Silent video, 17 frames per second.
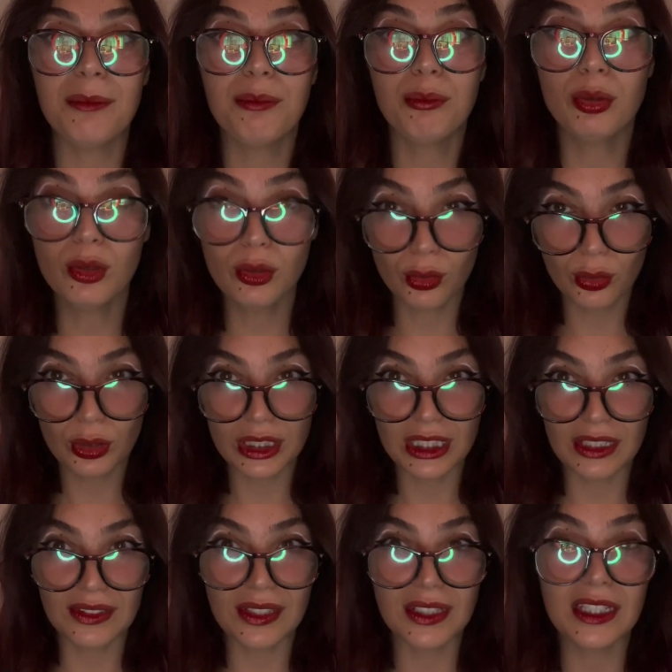bu
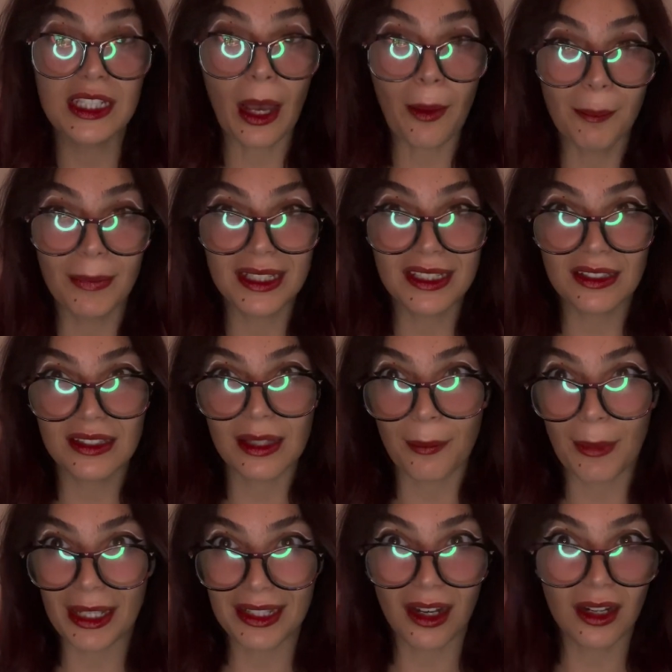yatı yapmadığın
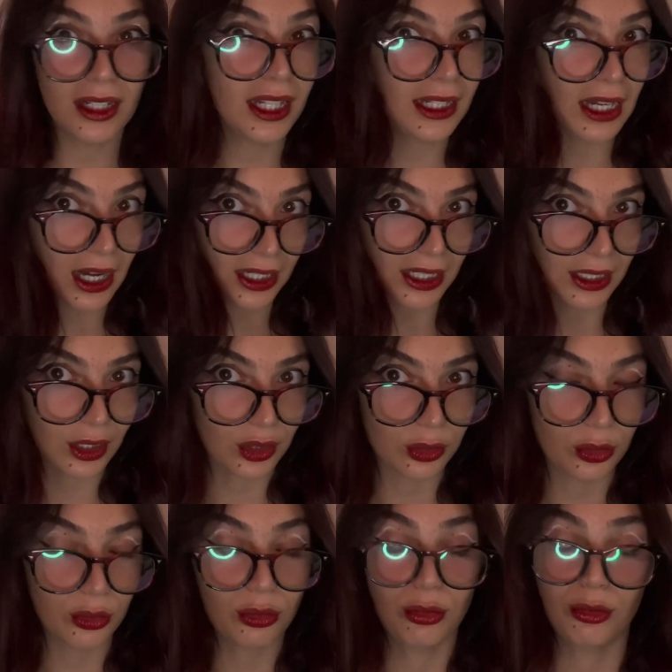zamanlarda nerede
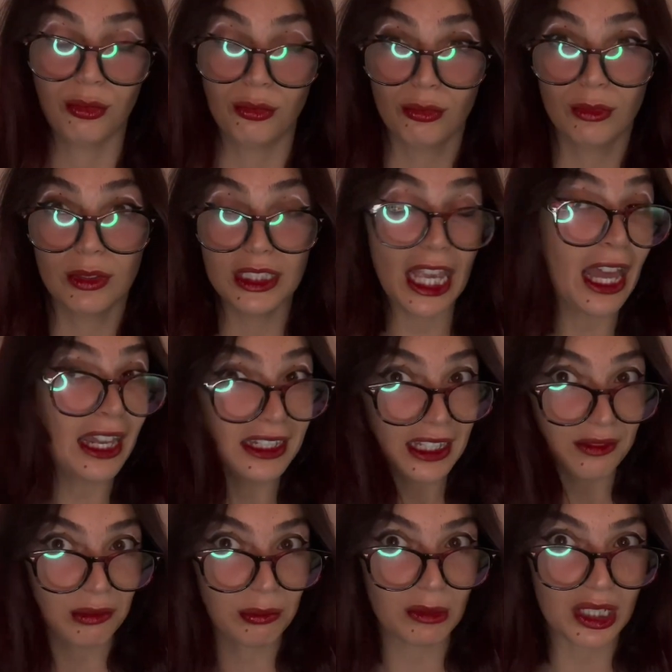kalıyorsun? kendi
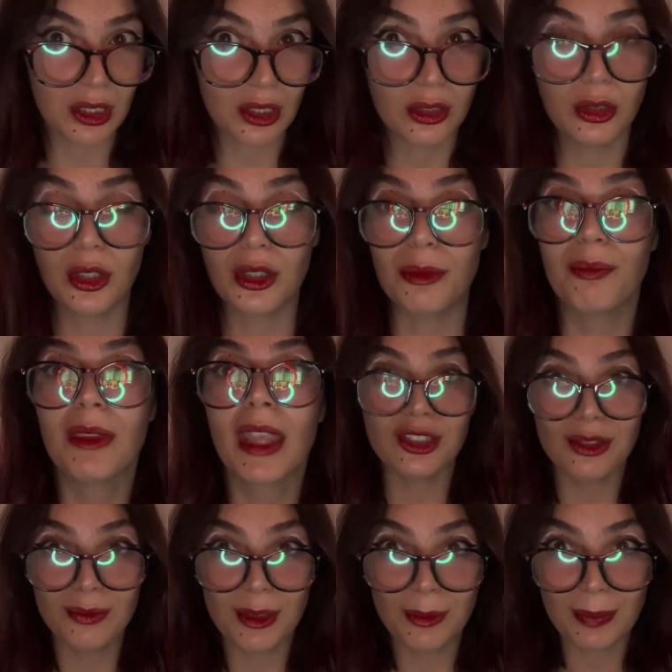evimde kalıyorum.
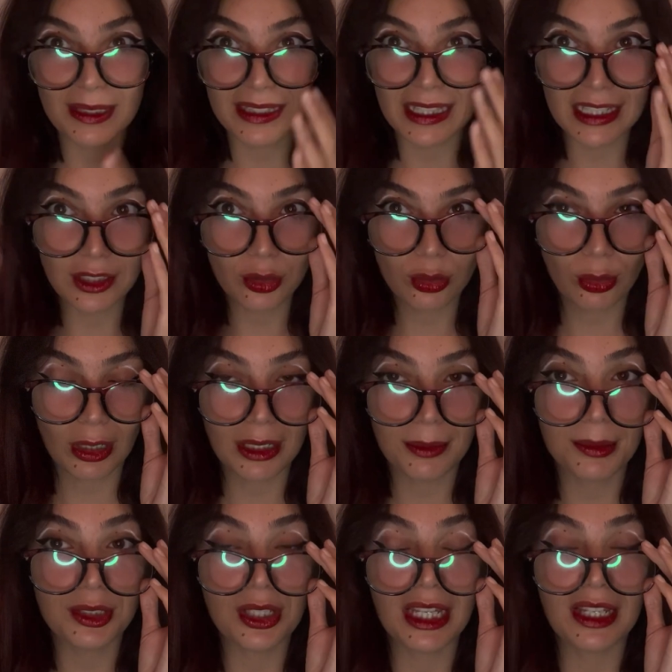Şimdi bizlerin şöyle
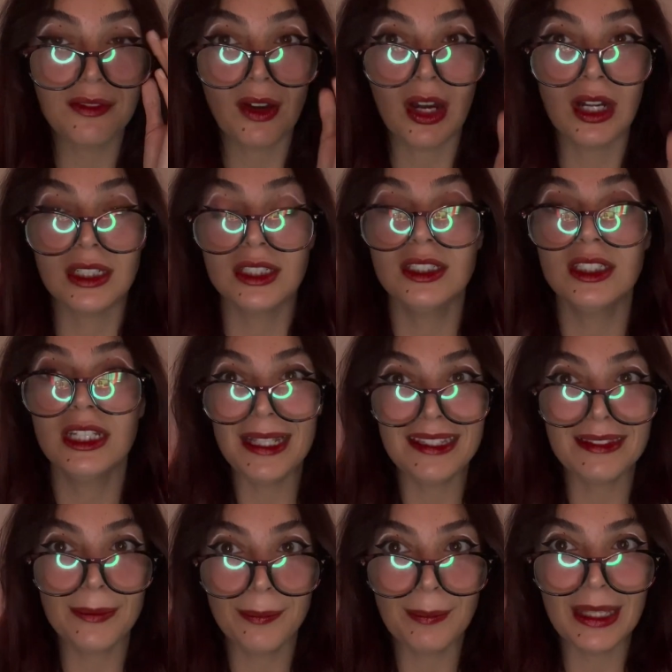bir şeyi vardır.
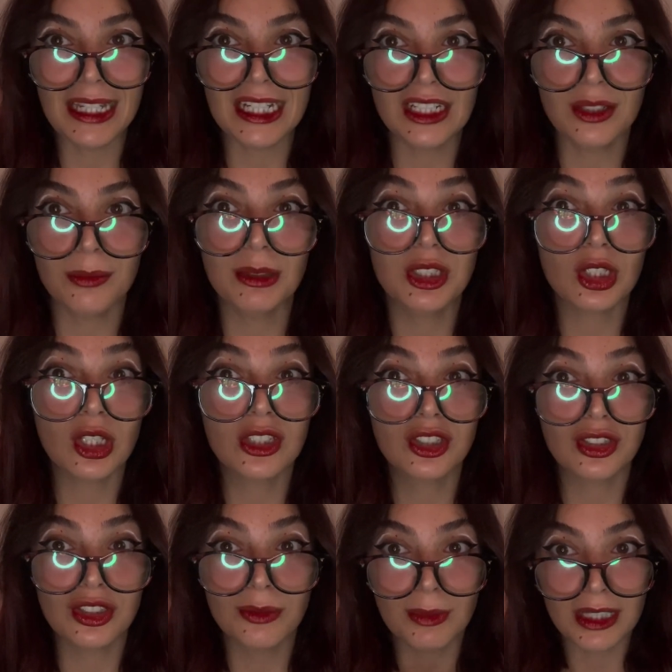Bizim belirli bir
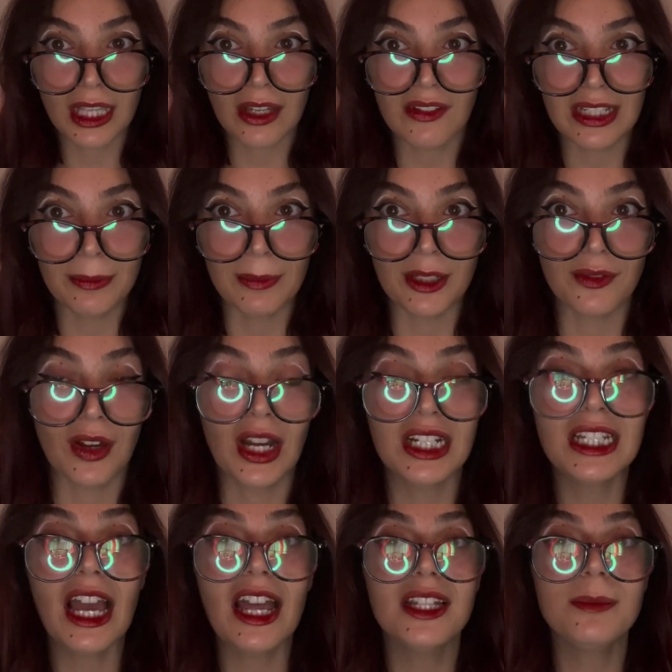çalıştığımız havalimanı var.
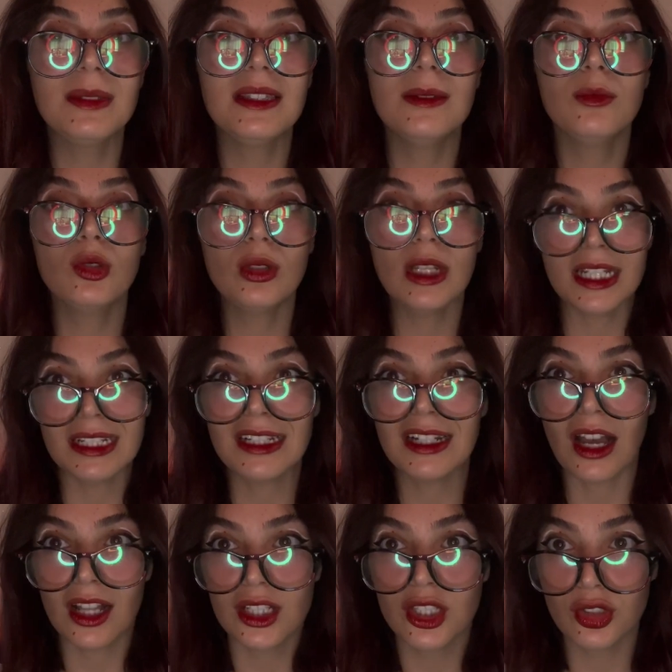Yani bizim sürekli
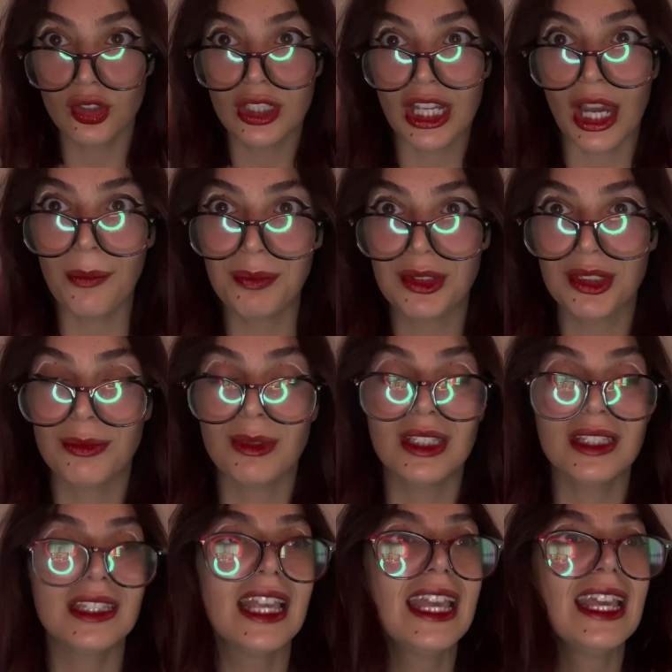kalkışını yaptığımız
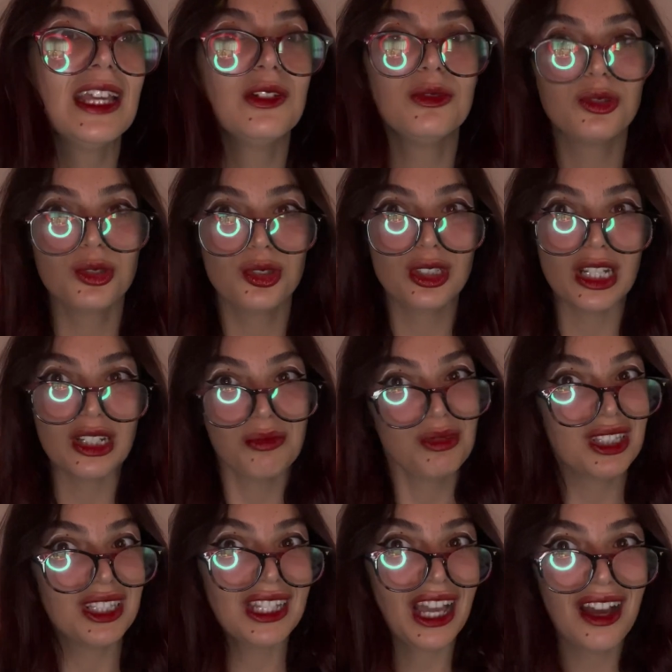
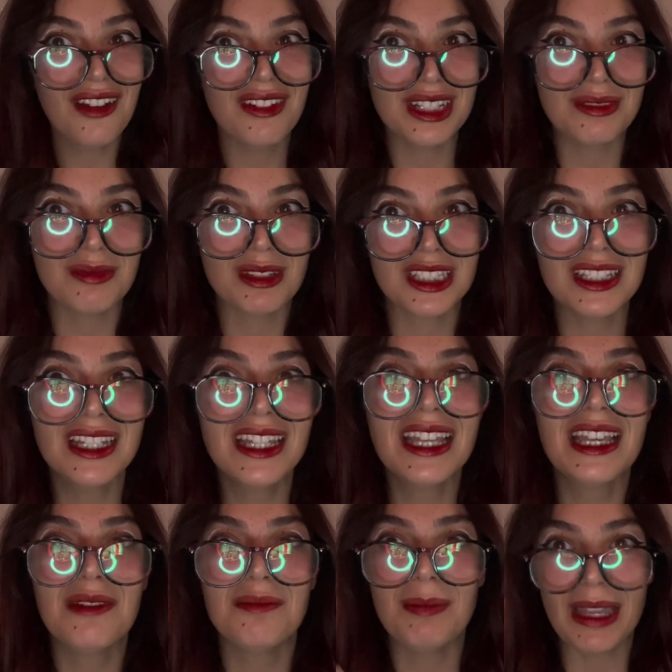uçuşlarımızın havalimanı
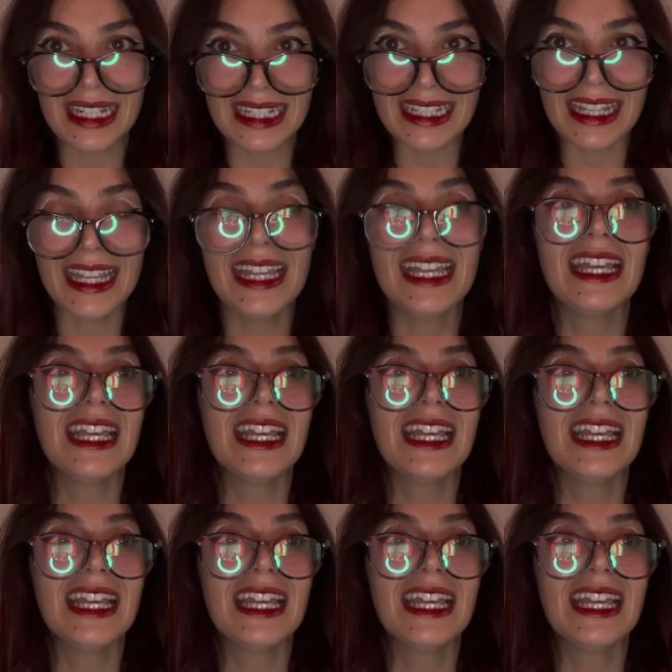belli.